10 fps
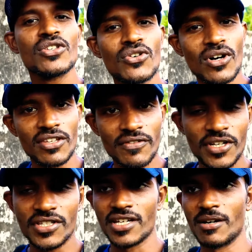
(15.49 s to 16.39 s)
ஸோ அந்த
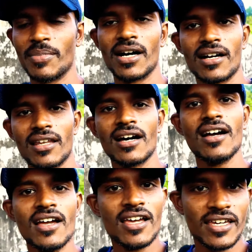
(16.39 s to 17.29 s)
வீடியோஸ் நீங்கள் பார்க்கலாம்
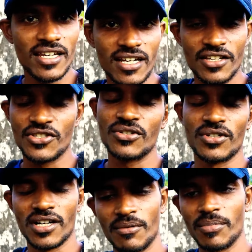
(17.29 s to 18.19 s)
கீழே லிங்க்ஸ்
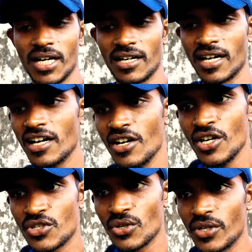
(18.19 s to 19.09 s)
கொடுக்குறேன் பாருங்கள்
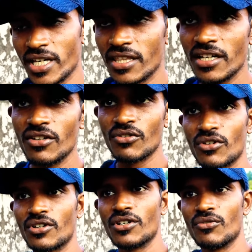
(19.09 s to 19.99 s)
ஸோ எந்த
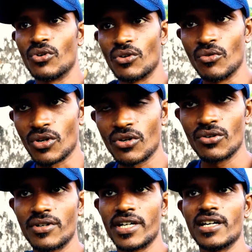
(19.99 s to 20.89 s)
அளவுக்கு ஒரு
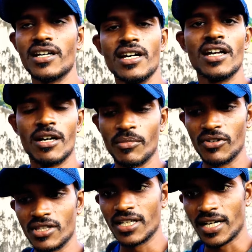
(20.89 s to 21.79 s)
ஒர்க் அவுட்டை நம்ம
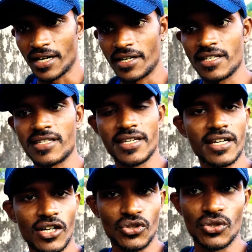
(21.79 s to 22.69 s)
வந்து கரெக்டாக
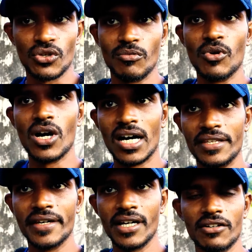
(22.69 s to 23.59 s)
செய்ய கற்றுக்குறோமோ
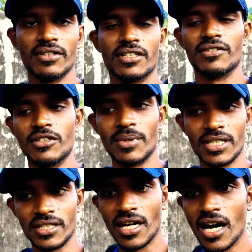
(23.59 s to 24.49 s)
அதே அளவுக்கு வந்து
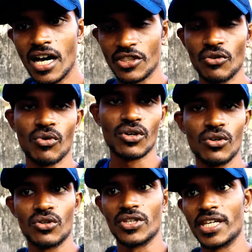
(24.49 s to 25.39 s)
பார்த்திங்கன்னா அந்த
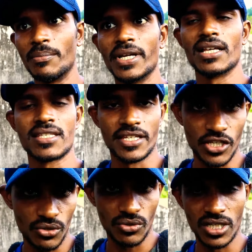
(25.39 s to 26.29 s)
ஒர்க் அவுட் வந்து எப்படியெல்லாம்
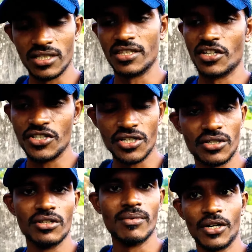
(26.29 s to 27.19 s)
செய்யக்கூடாது
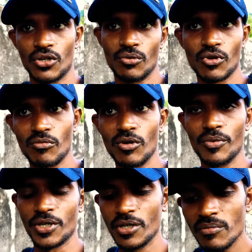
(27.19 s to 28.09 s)
தெரிஞ்சுக்கிறதும் அண்டு ரொம்ப ரொம்ப
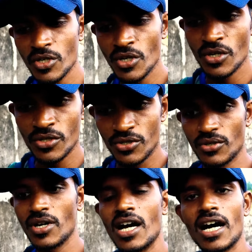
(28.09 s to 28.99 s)
முக்கியம் ஸோ
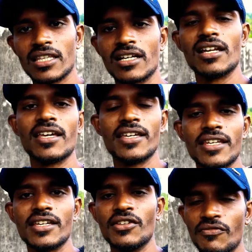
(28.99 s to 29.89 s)
அதனால்
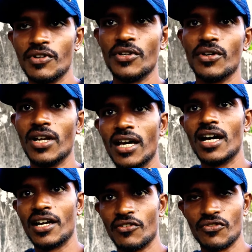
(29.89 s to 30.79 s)
இன்றைக்கி இந்த வீடியோவில்
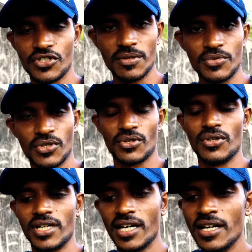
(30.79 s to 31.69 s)
அந்த புஷ்அப்ஸ்
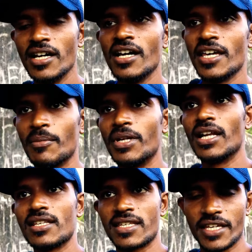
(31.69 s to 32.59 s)
ஒர்க் அவுட்டை
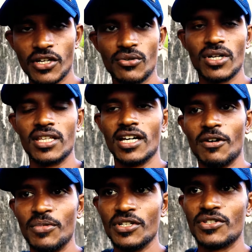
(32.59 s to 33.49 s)
எப்படியெல்லாம் செய்யக்கூடாது
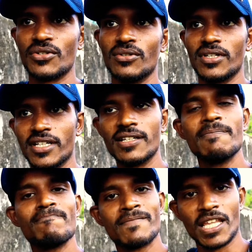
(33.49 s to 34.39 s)
அப்படின்னு சொல்லிட்டு
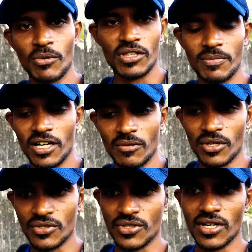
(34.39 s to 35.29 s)
நம்ம வந்து பார்க்க
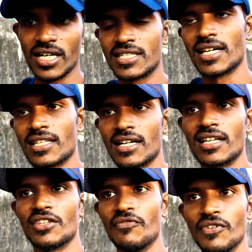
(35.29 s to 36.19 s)
போகிறோம் ஸோ கைஸ்
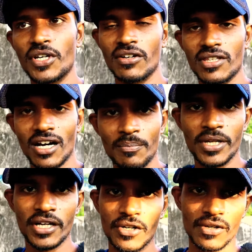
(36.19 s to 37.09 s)
அதனால் இந்த வீடியோ வந்து
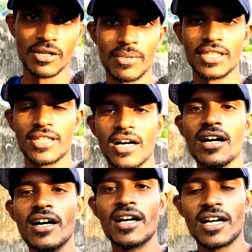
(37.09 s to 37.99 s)
அப்படி ஹெண்டுலாம் பார்த்தீங்கன்னா
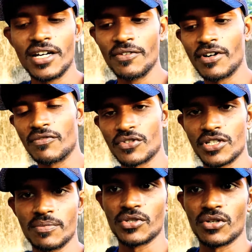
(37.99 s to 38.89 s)
கண்டிப்பாக
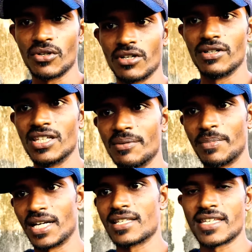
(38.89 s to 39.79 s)
புஷ்அப்ஸ் ஒர்க் அவுட்டை வந்து
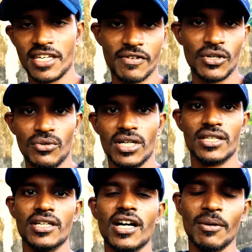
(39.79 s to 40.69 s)
இப்படியெல்லாம் செய்யவே
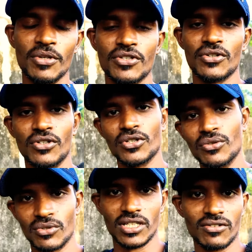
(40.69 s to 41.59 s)
கூடாது அப்படின்னு சொல்லிட்டு
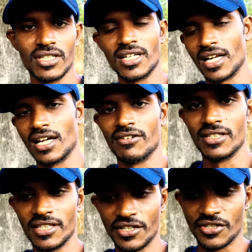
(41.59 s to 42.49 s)
உங்களுக்கு வந்து நல்லா
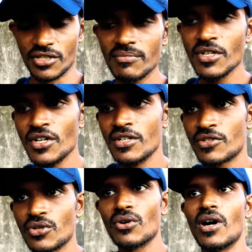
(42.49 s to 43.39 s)
வந்து தெரிஞ்சிடும்
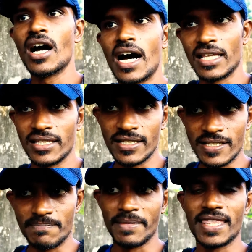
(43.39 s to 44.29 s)
ஸோ அது
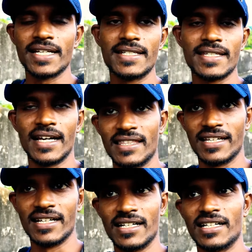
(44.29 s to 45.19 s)
மெத்தட்ஸ் அந்த